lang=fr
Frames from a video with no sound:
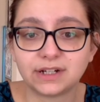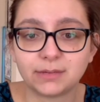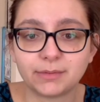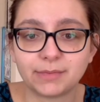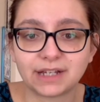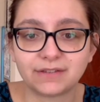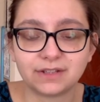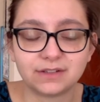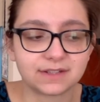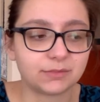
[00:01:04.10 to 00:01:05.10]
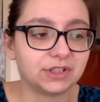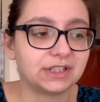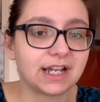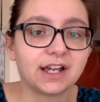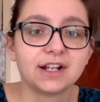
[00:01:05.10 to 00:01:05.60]
est quand même arrivée dans un bon
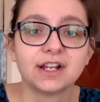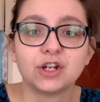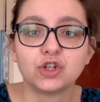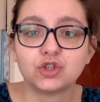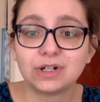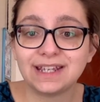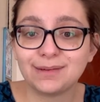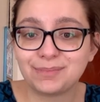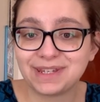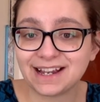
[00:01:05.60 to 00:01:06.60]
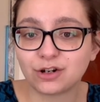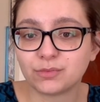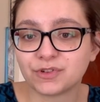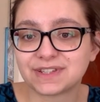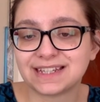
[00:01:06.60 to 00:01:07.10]
état. Je l'ai bien
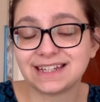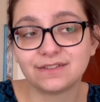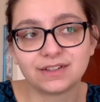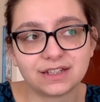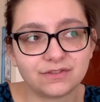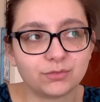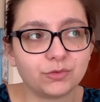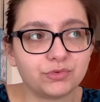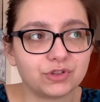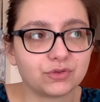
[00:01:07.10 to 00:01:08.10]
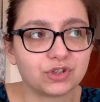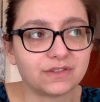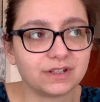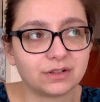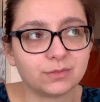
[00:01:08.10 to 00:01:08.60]
commencé, effectivement, puisque
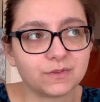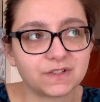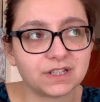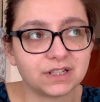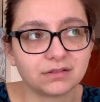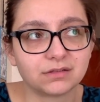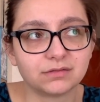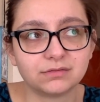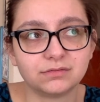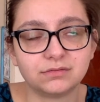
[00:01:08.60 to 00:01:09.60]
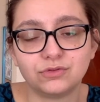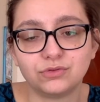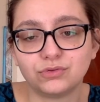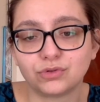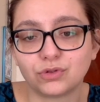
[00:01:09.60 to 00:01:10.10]
j'avais commencé
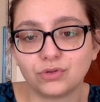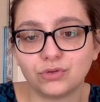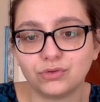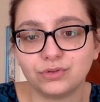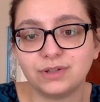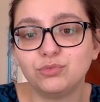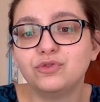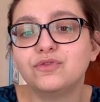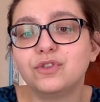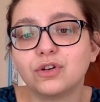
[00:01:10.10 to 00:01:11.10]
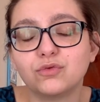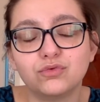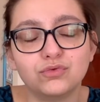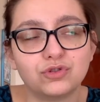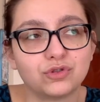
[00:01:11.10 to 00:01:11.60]
durant le, début de vlog
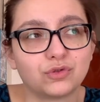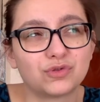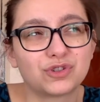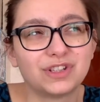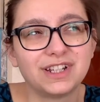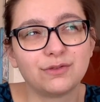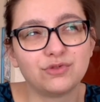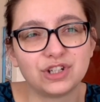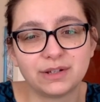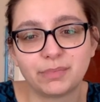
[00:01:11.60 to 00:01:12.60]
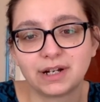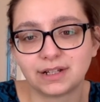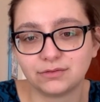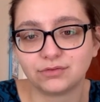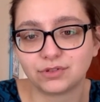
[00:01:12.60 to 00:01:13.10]
où je ronchonnais, où je n'ai pas
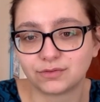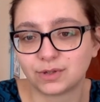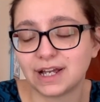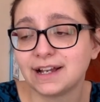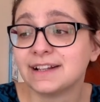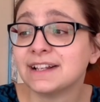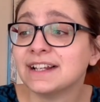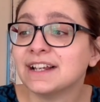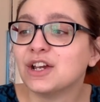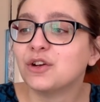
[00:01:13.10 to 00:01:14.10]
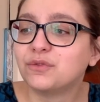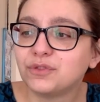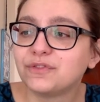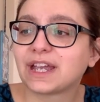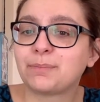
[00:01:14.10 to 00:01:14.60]
voilà. Vous
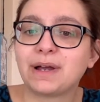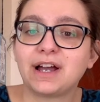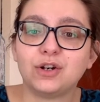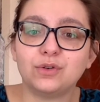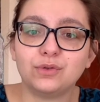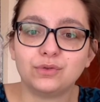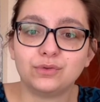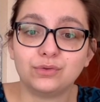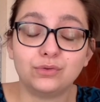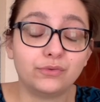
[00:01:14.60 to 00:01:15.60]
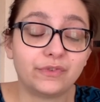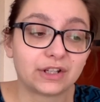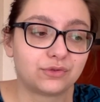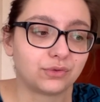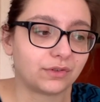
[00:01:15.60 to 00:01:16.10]
ne verrez pas
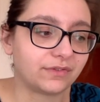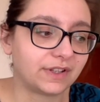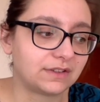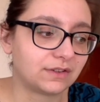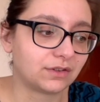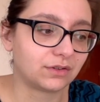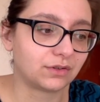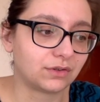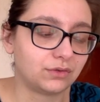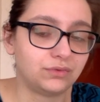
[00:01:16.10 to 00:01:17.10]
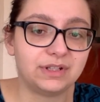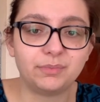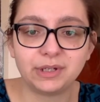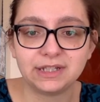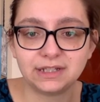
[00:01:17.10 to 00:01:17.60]
l'ouverture en fait euh, du
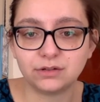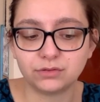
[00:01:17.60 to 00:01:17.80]
DP ni